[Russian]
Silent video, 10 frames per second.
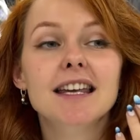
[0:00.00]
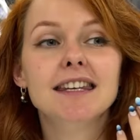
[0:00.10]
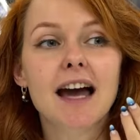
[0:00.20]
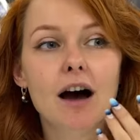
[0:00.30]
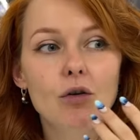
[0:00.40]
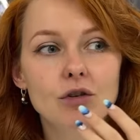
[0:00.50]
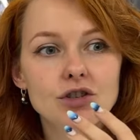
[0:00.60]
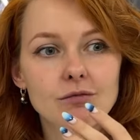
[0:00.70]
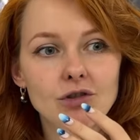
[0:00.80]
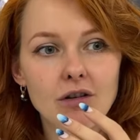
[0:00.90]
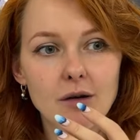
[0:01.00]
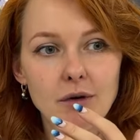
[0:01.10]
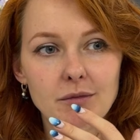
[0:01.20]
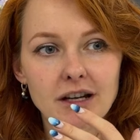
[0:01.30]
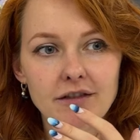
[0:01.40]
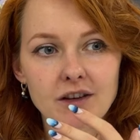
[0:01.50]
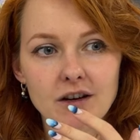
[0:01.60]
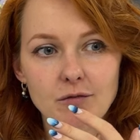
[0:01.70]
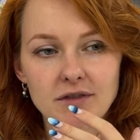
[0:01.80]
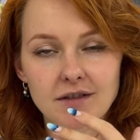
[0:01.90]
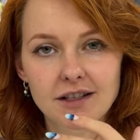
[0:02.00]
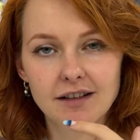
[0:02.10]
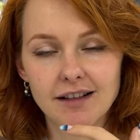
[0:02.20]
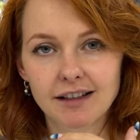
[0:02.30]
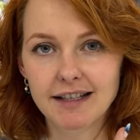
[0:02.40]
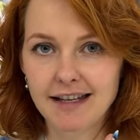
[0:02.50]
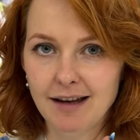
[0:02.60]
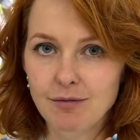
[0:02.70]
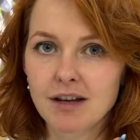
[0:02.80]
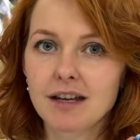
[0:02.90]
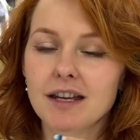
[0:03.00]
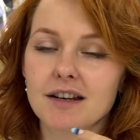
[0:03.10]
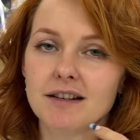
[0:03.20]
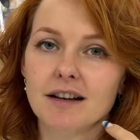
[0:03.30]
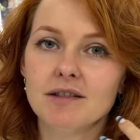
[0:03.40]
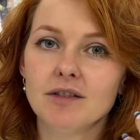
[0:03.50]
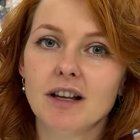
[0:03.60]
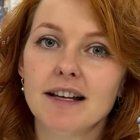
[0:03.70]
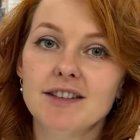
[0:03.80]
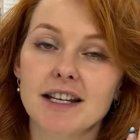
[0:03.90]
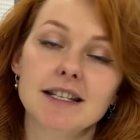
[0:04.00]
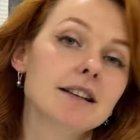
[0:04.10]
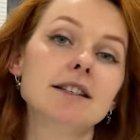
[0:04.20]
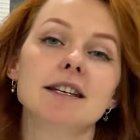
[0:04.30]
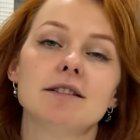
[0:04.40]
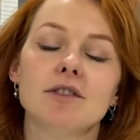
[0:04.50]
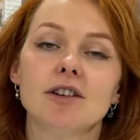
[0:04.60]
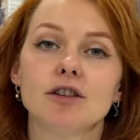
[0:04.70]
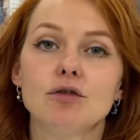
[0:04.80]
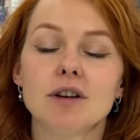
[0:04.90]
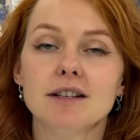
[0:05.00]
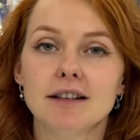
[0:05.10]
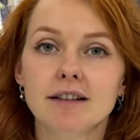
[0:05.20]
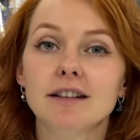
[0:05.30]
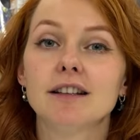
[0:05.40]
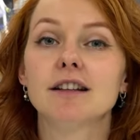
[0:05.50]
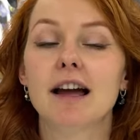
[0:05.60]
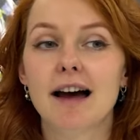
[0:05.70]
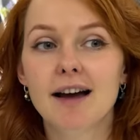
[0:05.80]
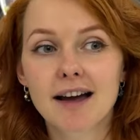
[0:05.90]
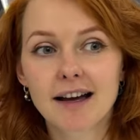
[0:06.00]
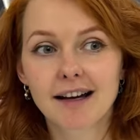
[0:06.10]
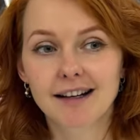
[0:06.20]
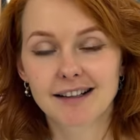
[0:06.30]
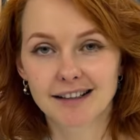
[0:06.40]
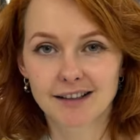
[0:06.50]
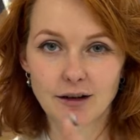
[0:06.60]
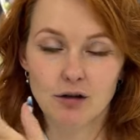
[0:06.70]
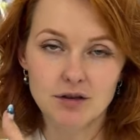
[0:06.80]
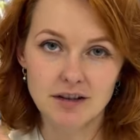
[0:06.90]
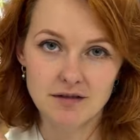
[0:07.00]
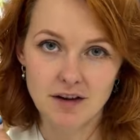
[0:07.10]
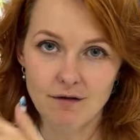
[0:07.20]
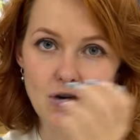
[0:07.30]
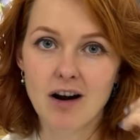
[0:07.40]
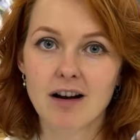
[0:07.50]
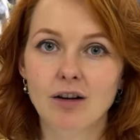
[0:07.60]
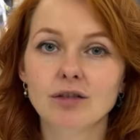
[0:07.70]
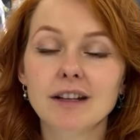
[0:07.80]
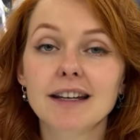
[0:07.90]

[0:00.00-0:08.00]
Я очень много прямых эфиров посвятила этой теме и рассказывала о всех тех действиях, которые делала для э, роста своего аккаунта.